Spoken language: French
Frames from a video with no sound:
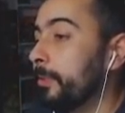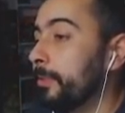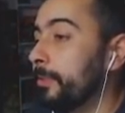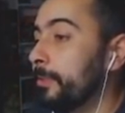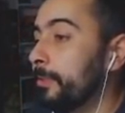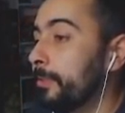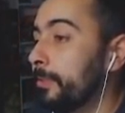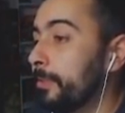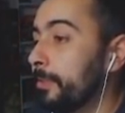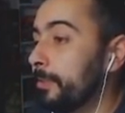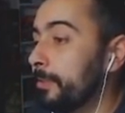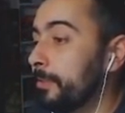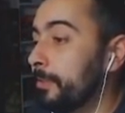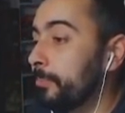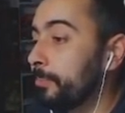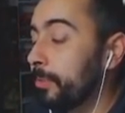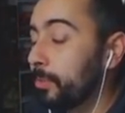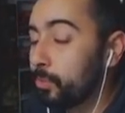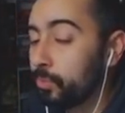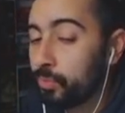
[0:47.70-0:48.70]

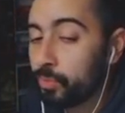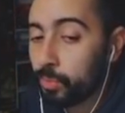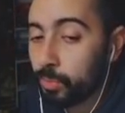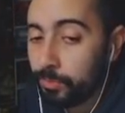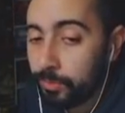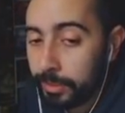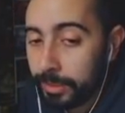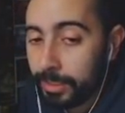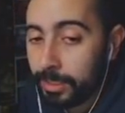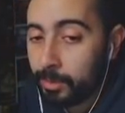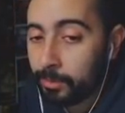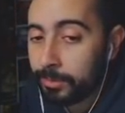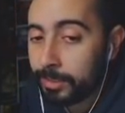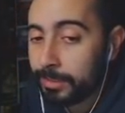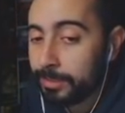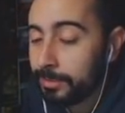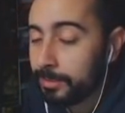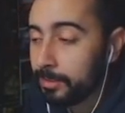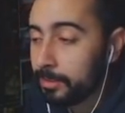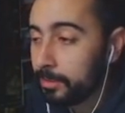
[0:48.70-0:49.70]
c'est pas toujours vrai. On a
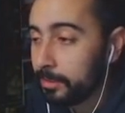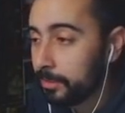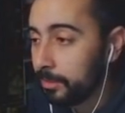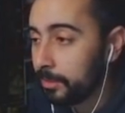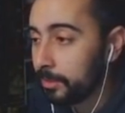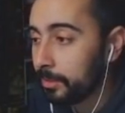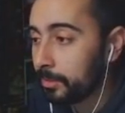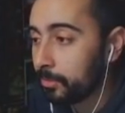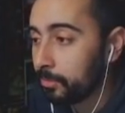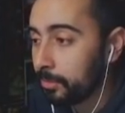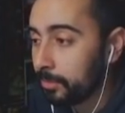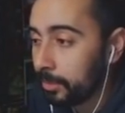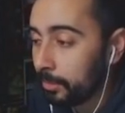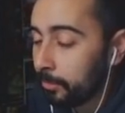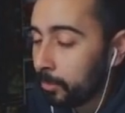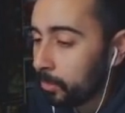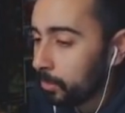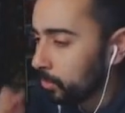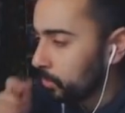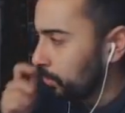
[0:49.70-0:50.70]
des tirs,
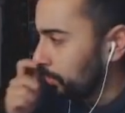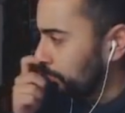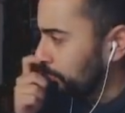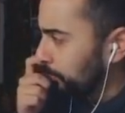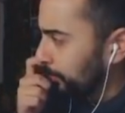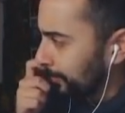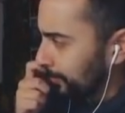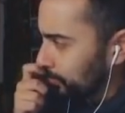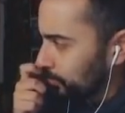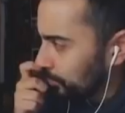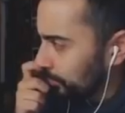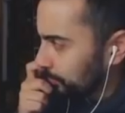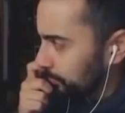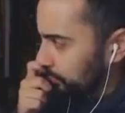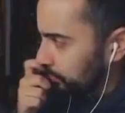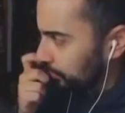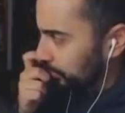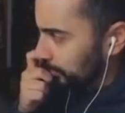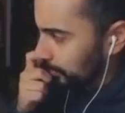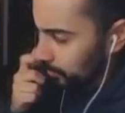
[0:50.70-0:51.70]
notamment un Cruyfford, je sais
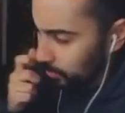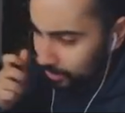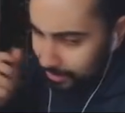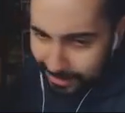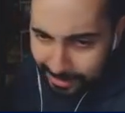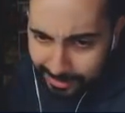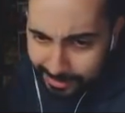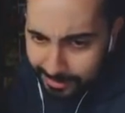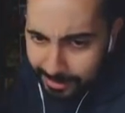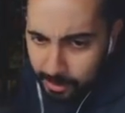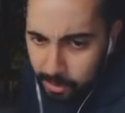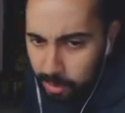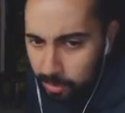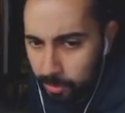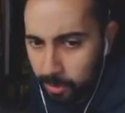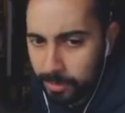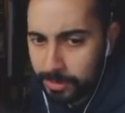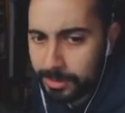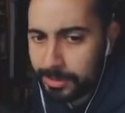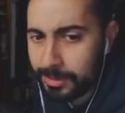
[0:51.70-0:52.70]
plus lequel
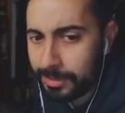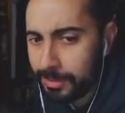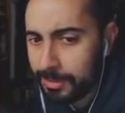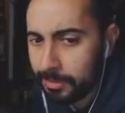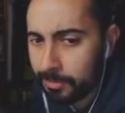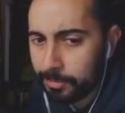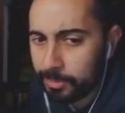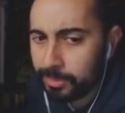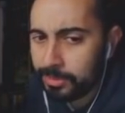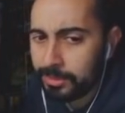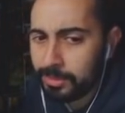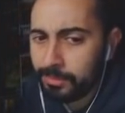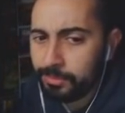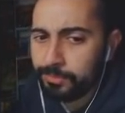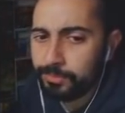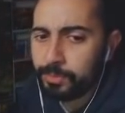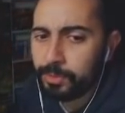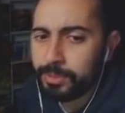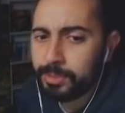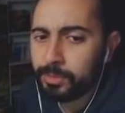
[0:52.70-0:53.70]
exactement, qui possède
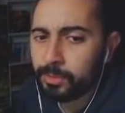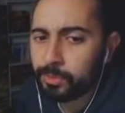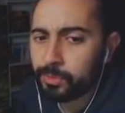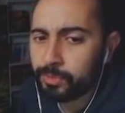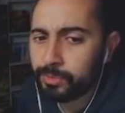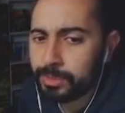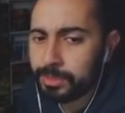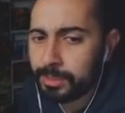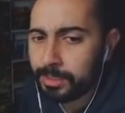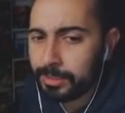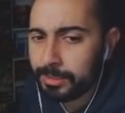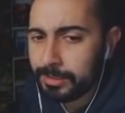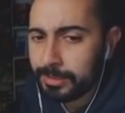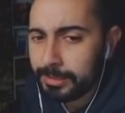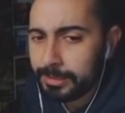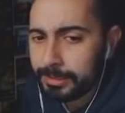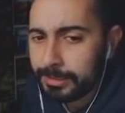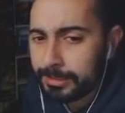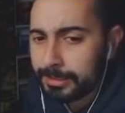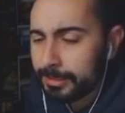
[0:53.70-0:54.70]
volée dans son tir.
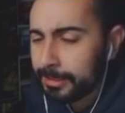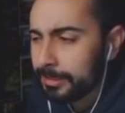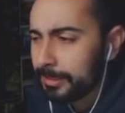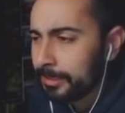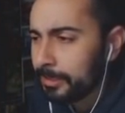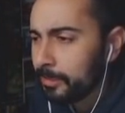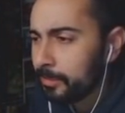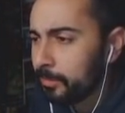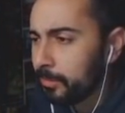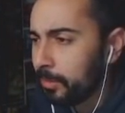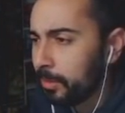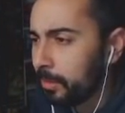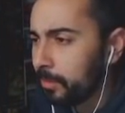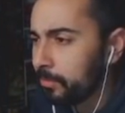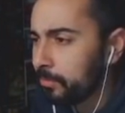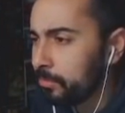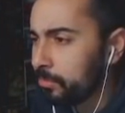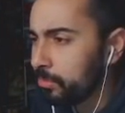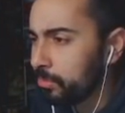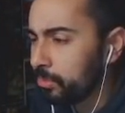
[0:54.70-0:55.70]
Voilà,
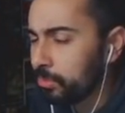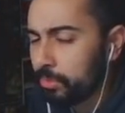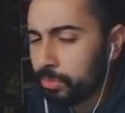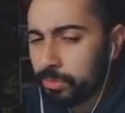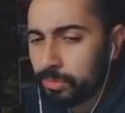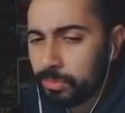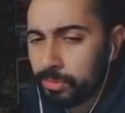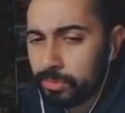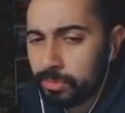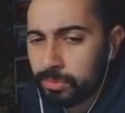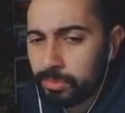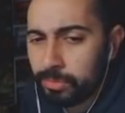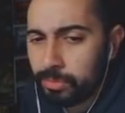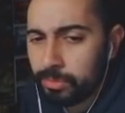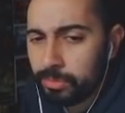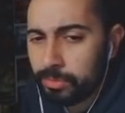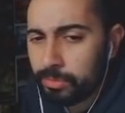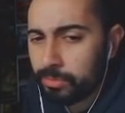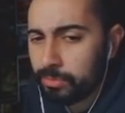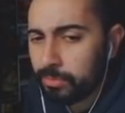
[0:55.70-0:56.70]
donc euh,
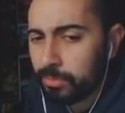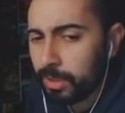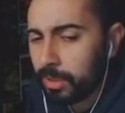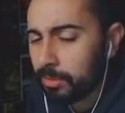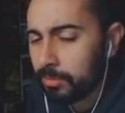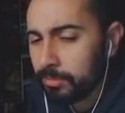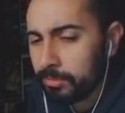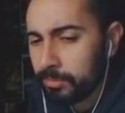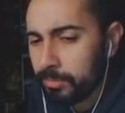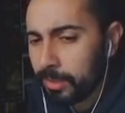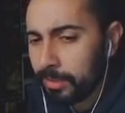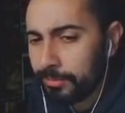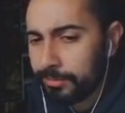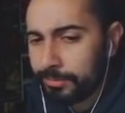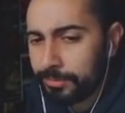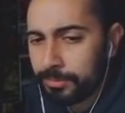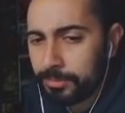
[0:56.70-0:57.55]
voilà, bref,